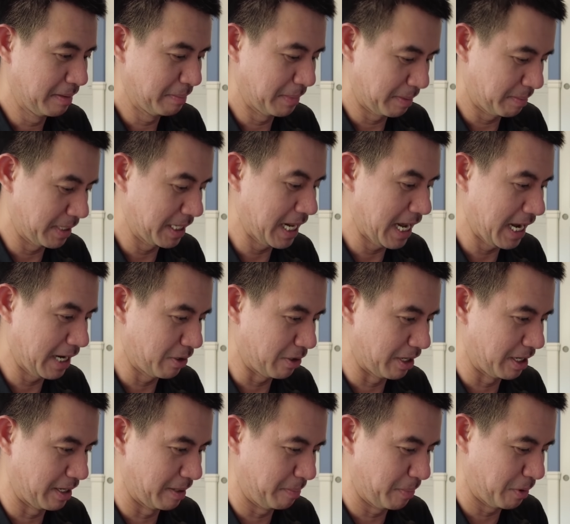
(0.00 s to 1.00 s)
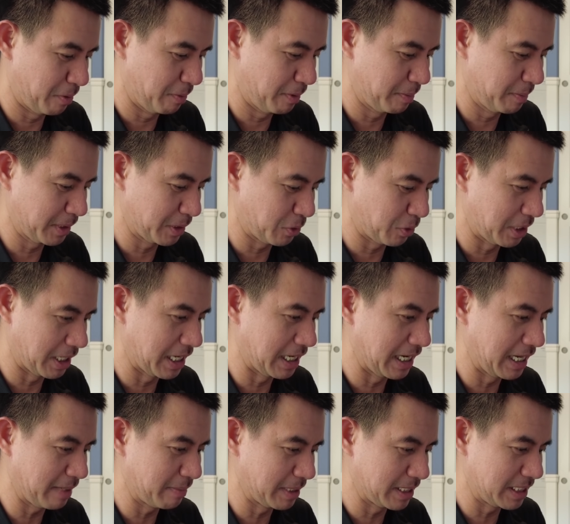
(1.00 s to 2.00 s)
มันไม่ได้หรอกเพราะว่ามันคนละ
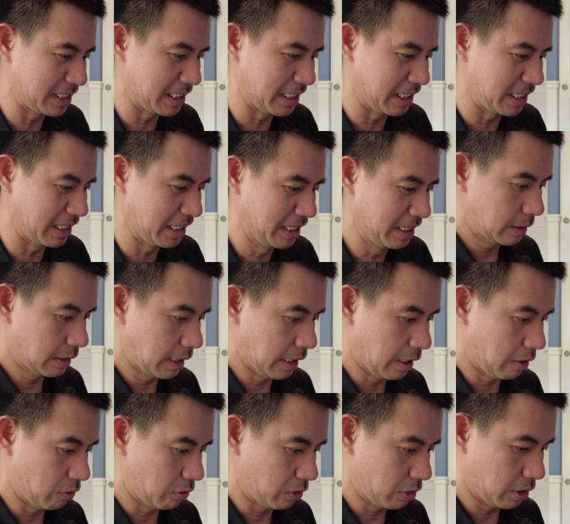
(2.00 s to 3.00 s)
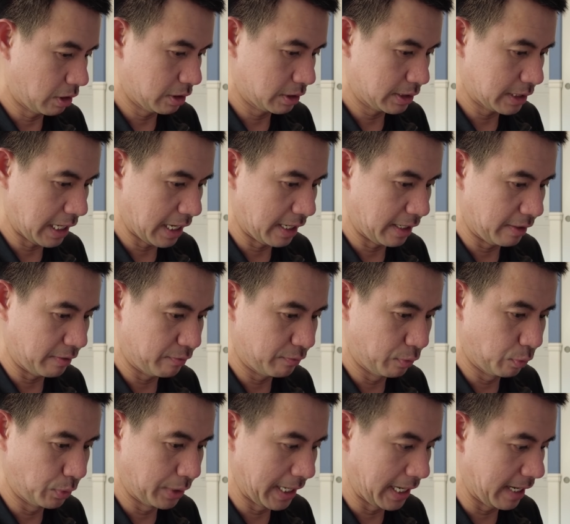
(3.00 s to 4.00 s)
เลขบัญชีเราก็ใส่
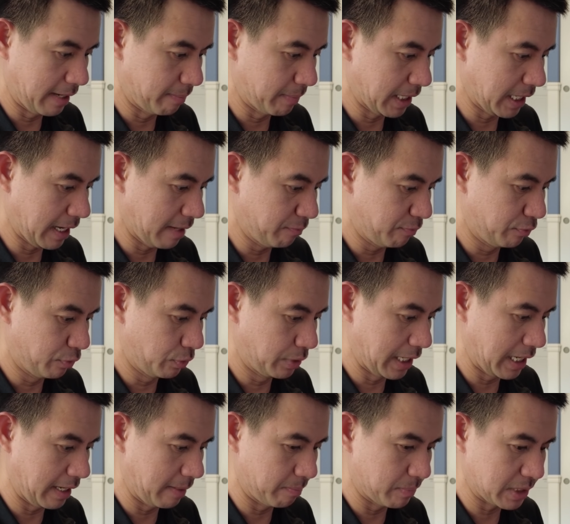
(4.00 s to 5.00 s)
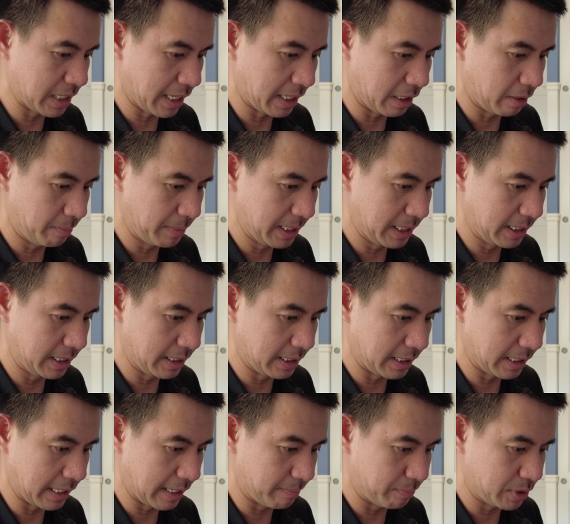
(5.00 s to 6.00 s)
full name นะครับ full name ใส่เข้าไปเลย
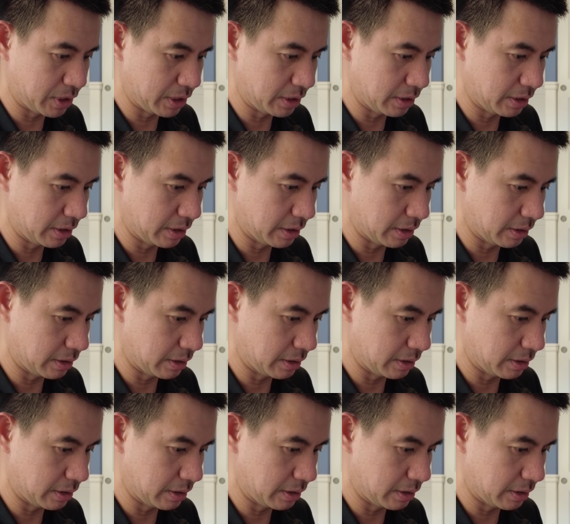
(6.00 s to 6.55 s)
นะครับชื่อ